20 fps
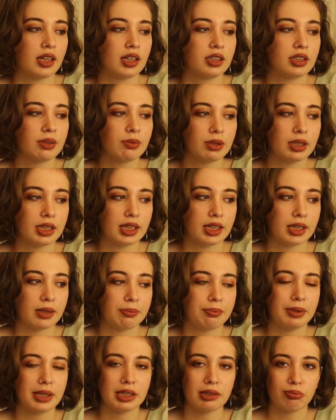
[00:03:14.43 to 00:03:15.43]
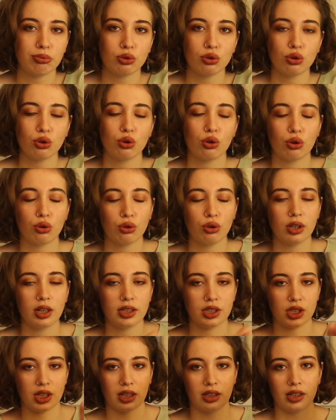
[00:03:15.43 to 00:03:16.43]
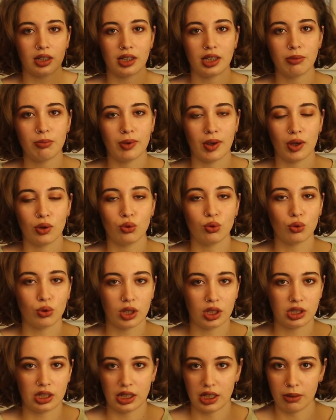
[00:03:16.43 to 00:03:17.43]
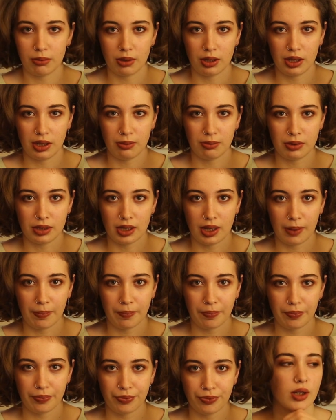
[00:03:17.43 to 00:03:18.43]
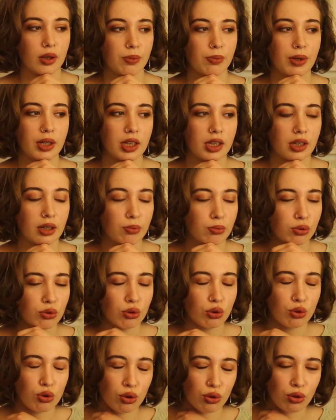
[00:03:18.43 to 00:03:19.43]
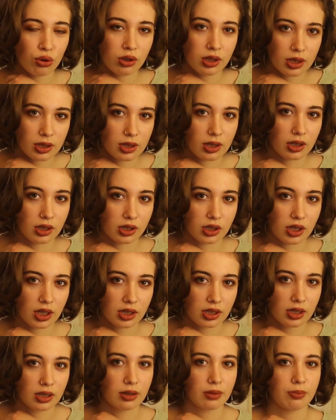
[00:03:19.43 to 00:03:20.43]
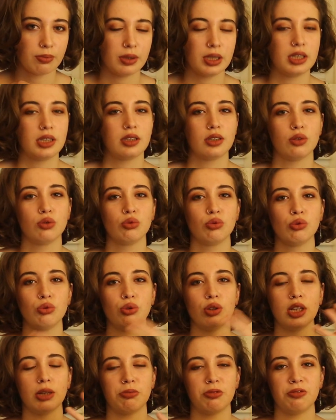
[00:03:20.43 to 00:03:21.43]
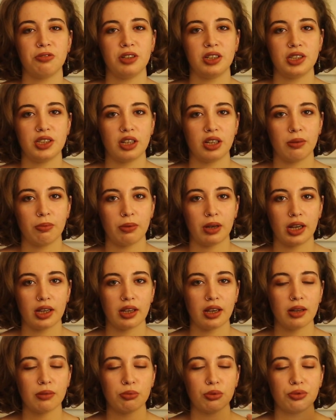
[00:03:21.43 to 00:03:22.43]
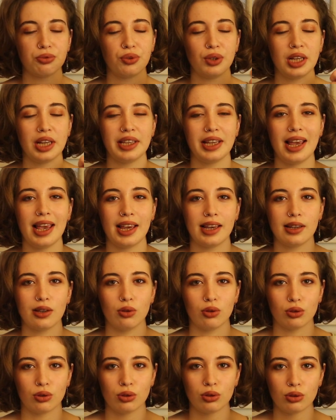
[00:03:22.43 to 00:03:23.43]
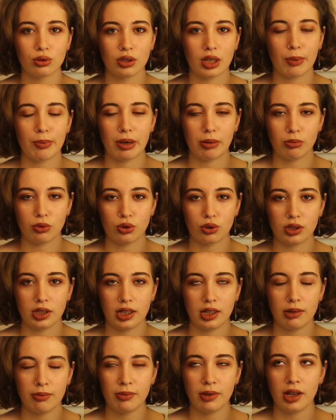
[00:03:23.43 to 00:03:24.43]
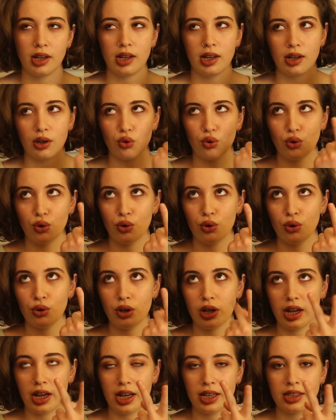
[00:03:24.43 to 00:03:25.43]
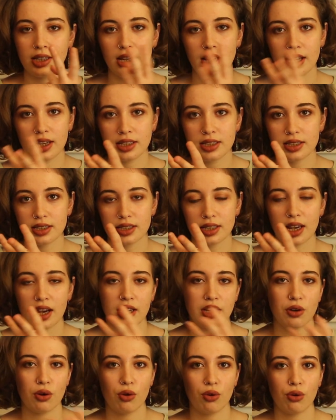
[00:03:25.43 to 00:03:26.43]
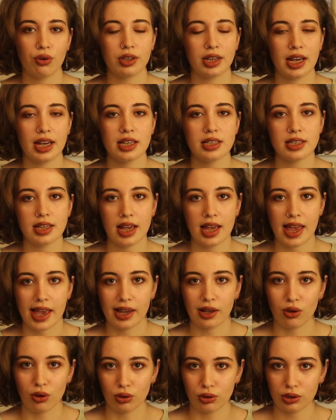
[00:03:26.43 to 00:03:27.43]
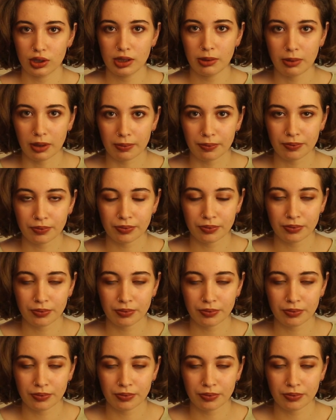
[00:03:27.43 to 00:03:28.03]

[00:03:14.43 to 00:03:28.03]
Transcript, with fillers: Şimdi biz bunun kökünü alacaktık değil mi nu'da çekimlediğimizde? Peki bunun kökünü nasıl alacağız? Biz nu ile bir fiil çekimlerken bu fiile ne ekliyoruz? Hemen bir düşünelim. O, N, S yani O, N, S ekliyoruz değil mi?